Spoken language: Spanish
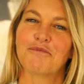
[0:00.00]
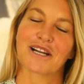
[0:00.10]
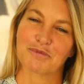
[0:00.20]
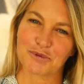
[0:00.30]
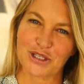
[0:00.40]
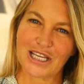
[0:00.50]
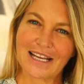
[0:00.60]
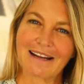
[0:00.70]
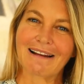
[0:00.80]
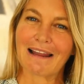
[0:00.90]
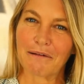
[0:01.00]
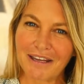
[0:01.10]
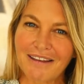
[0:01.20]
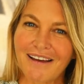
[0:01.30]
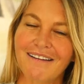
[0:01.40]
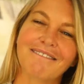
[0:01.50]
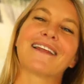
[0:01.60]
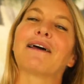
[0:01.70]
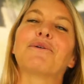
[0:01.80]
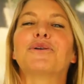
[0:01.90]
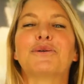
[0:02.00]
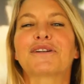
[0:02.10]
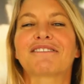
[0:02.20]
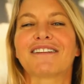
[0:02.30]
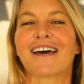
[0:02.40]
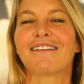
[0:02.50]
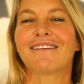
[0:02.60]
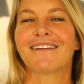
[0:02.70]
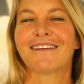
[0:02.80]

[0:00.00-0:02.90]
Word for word: para proteger la vida de la biodiversidad